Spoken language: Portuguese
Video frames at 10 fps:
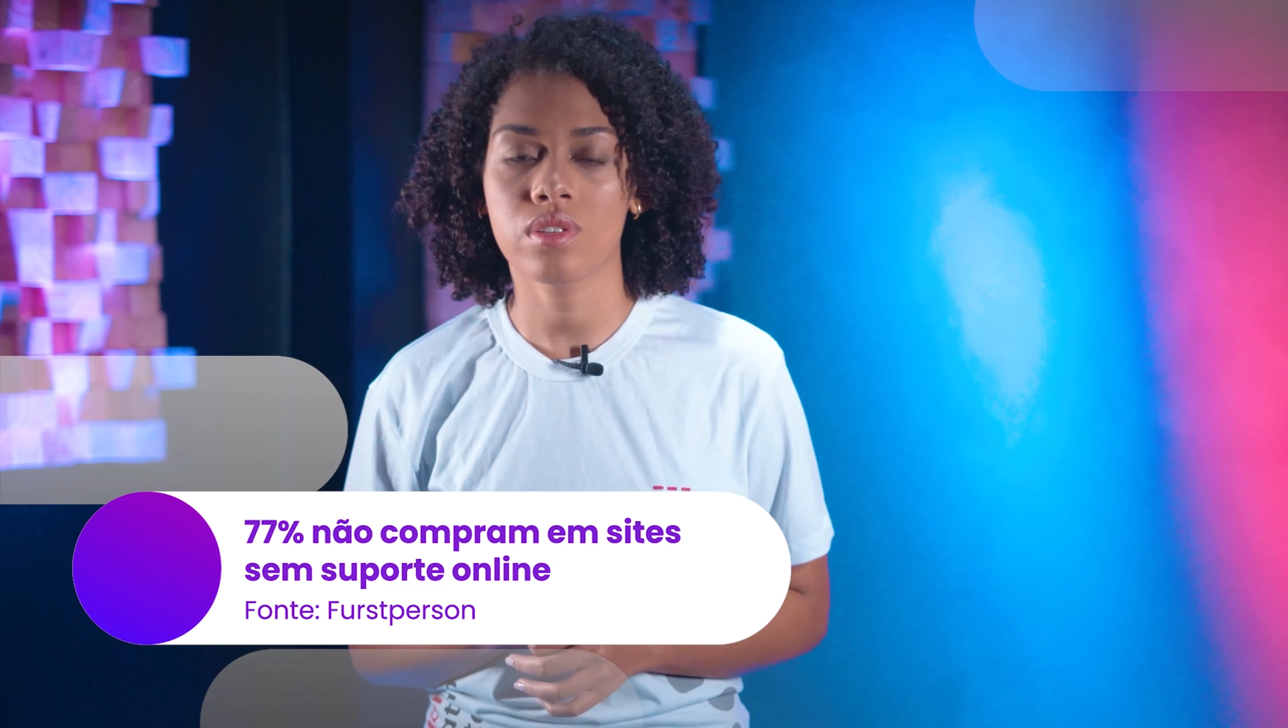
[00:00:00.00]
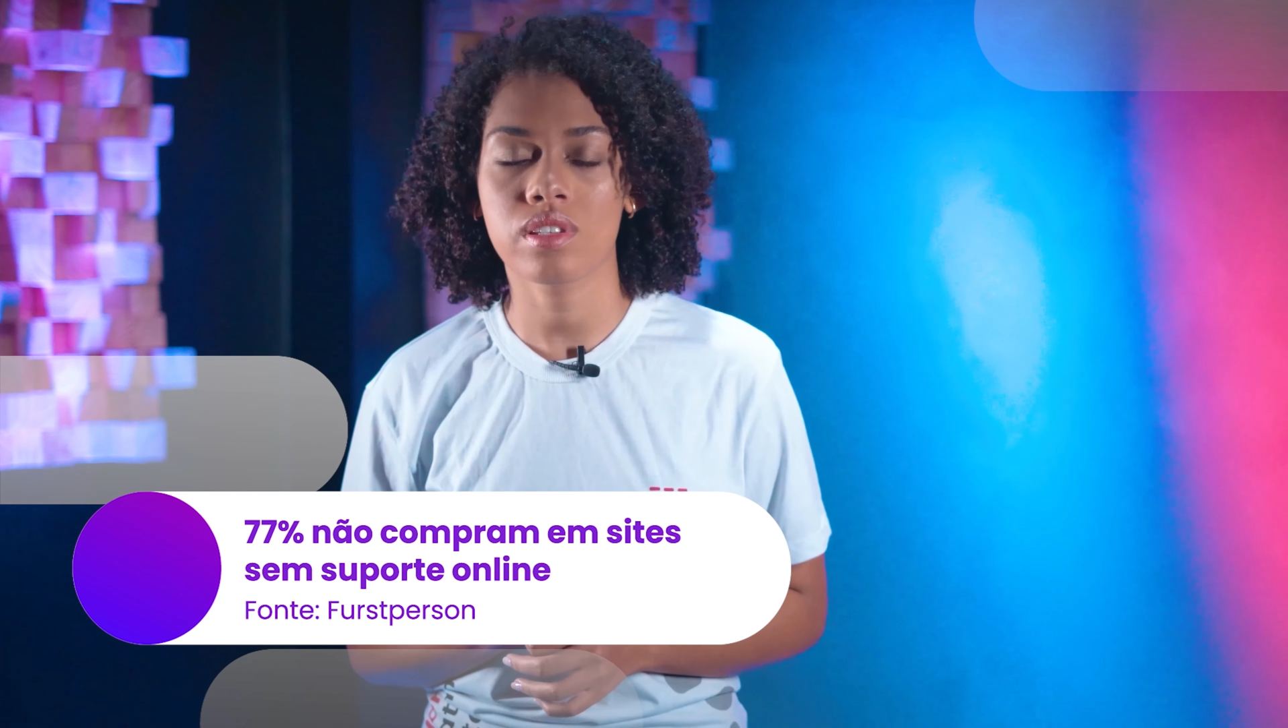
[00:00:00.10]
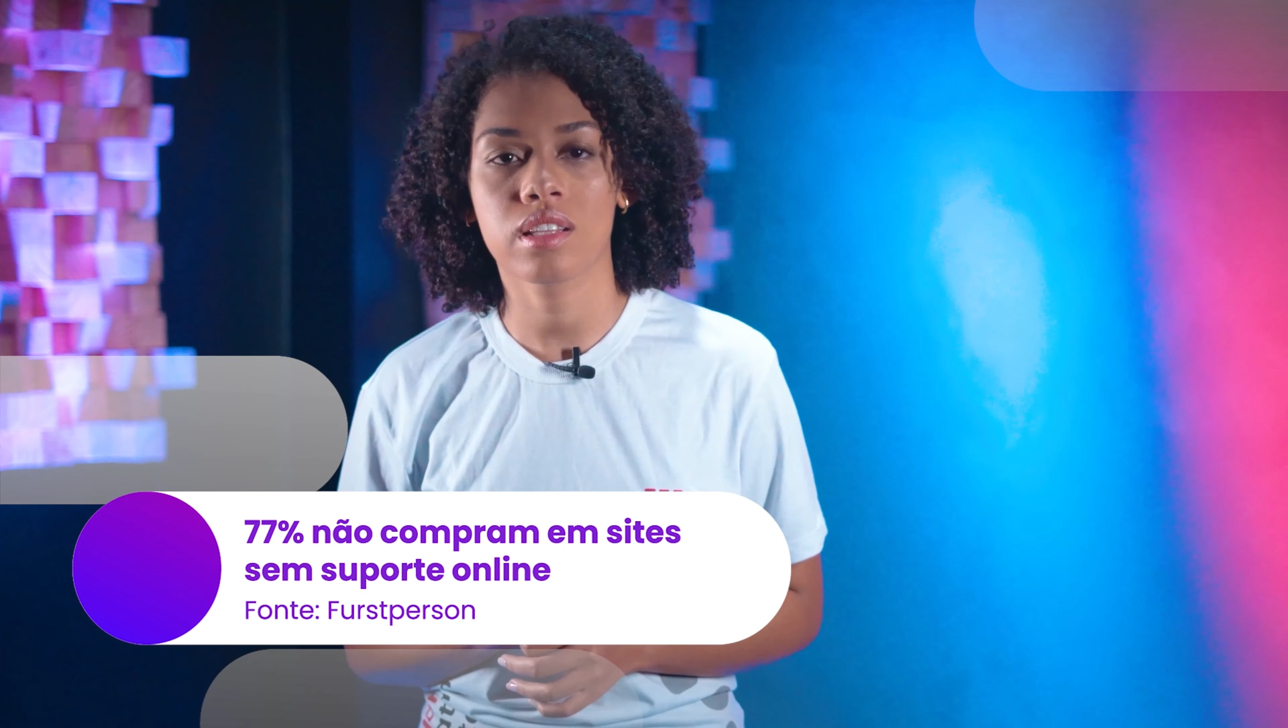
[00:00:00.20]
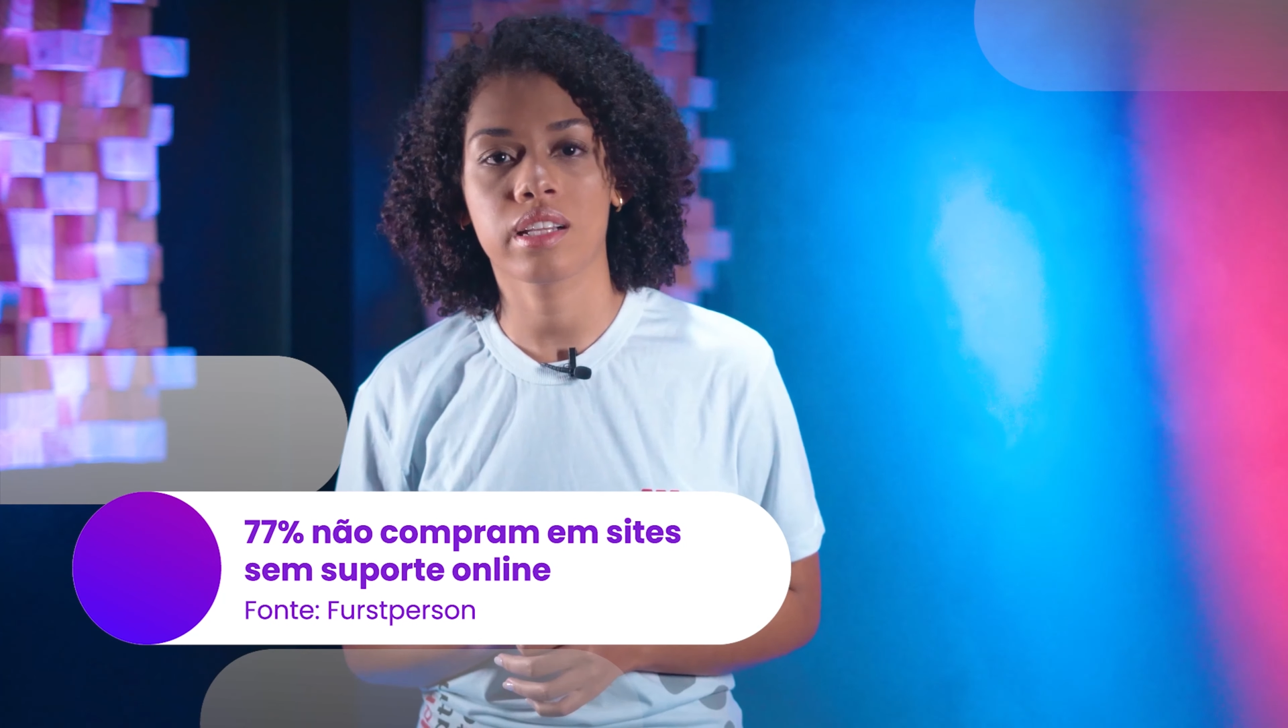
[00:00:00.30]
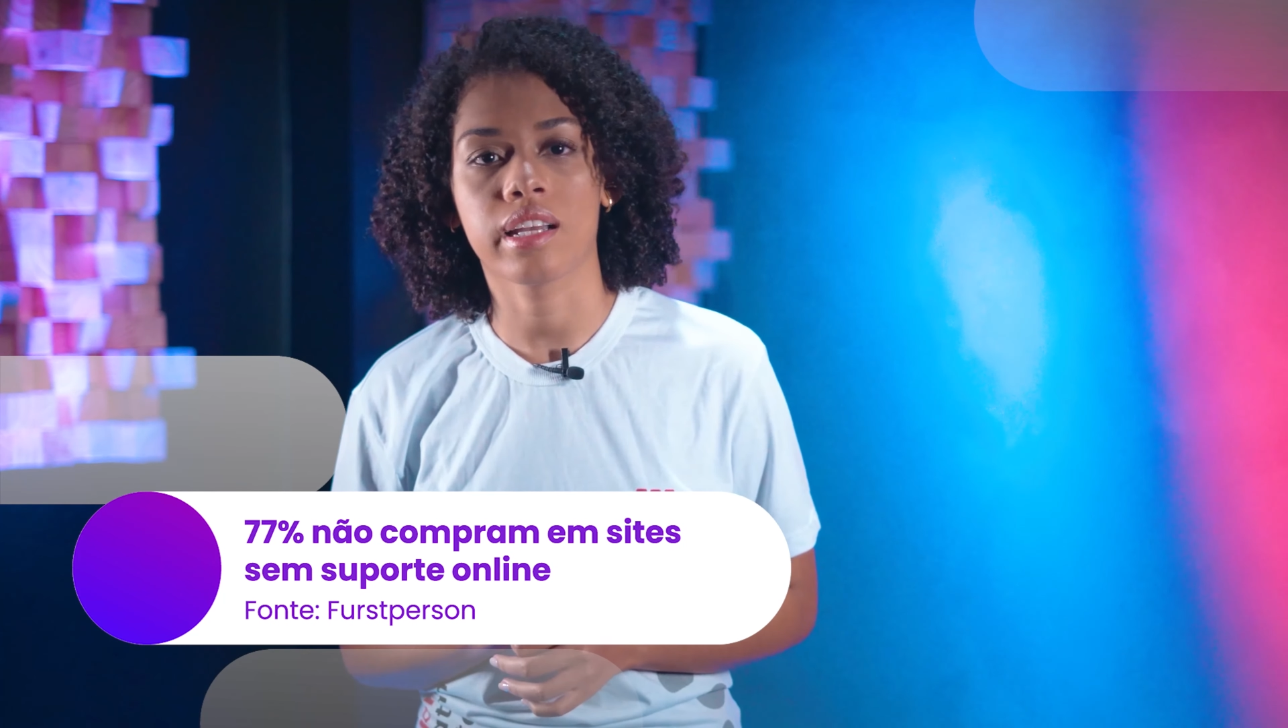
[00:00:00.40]

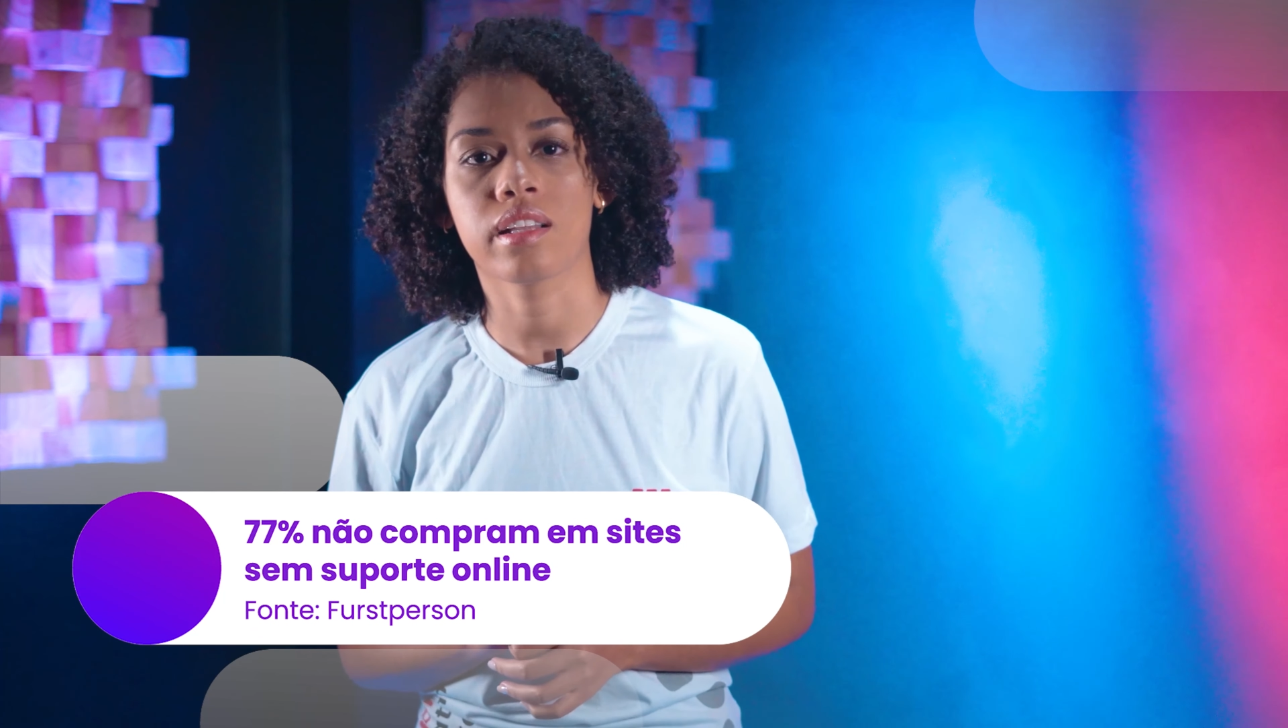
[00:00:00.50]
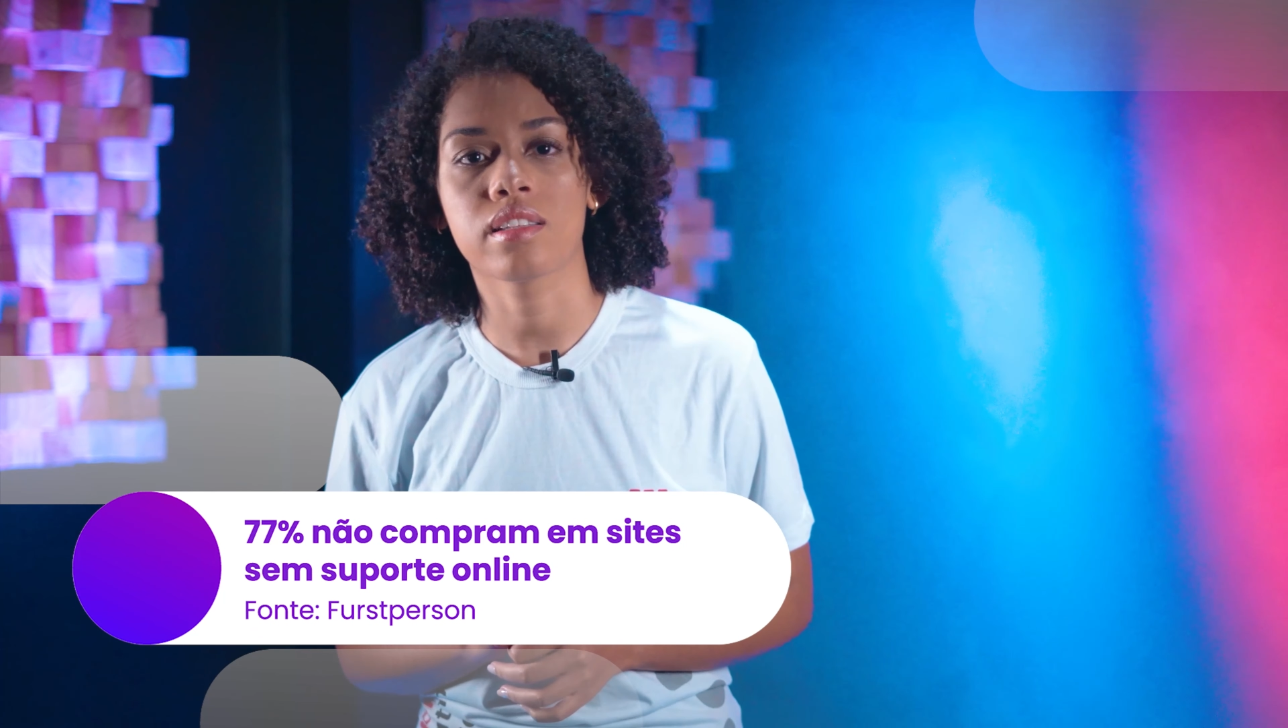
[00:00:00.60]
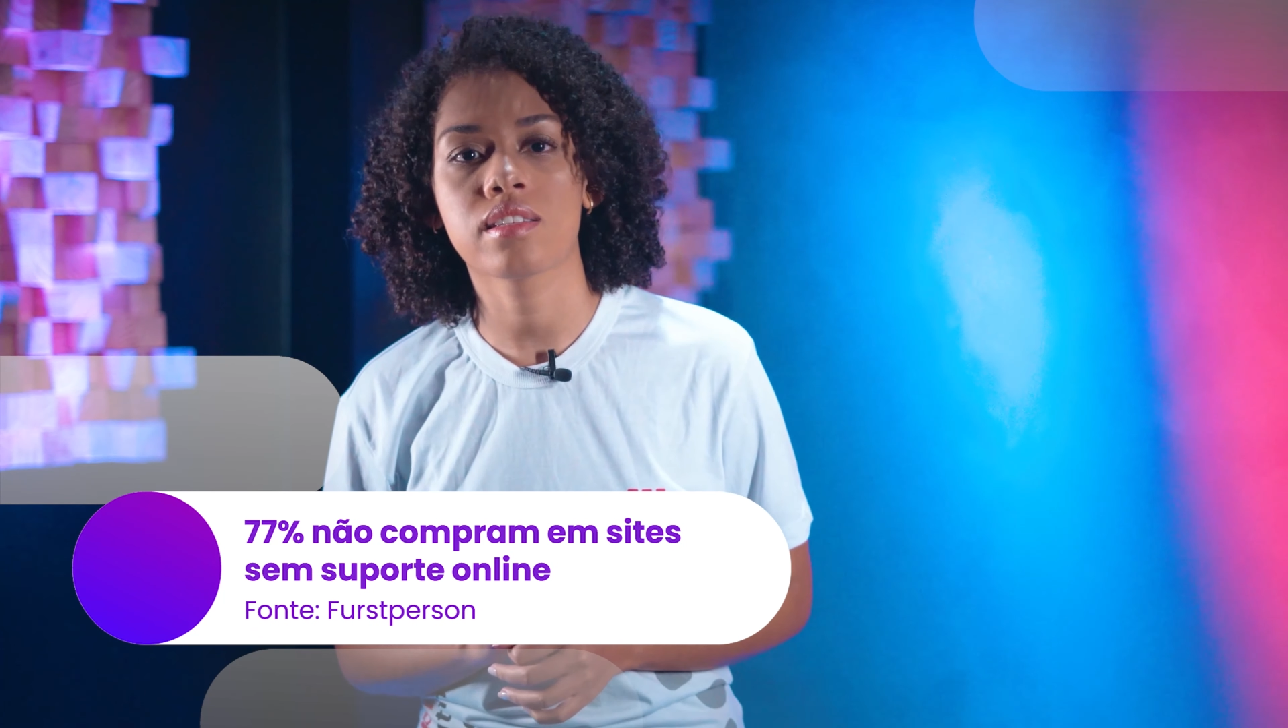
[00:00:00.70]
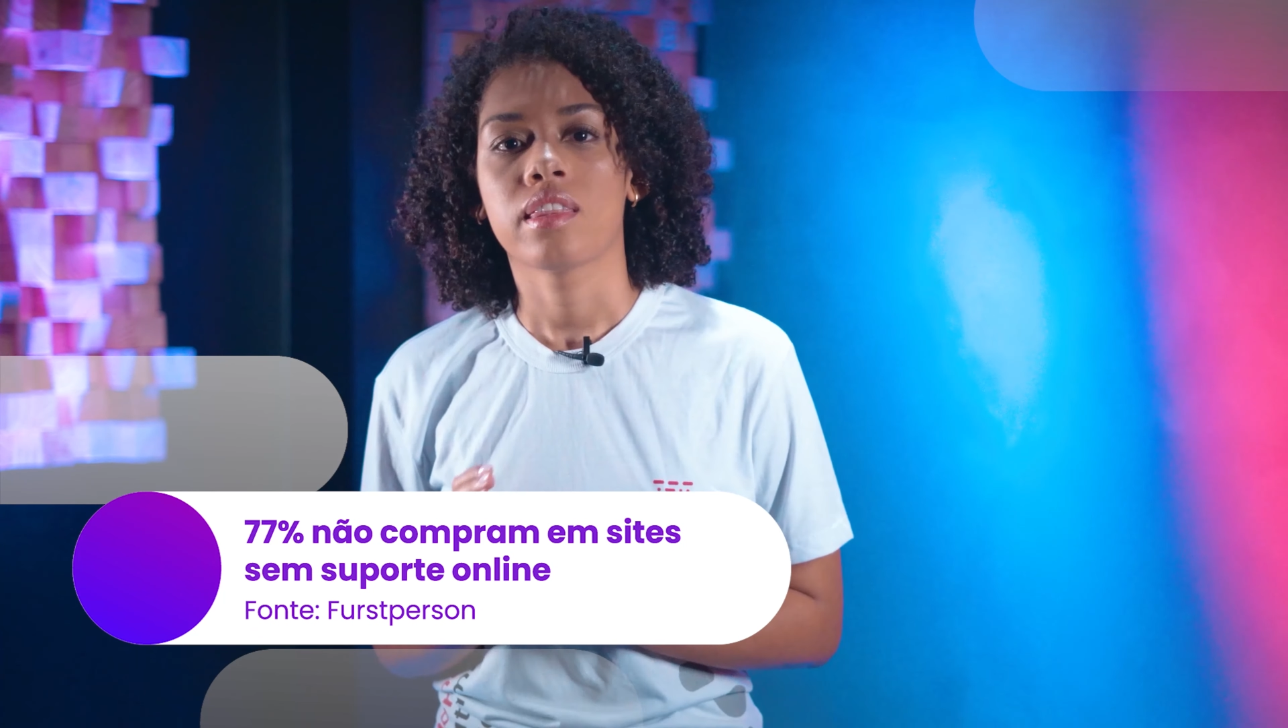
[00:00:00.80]
dos clientes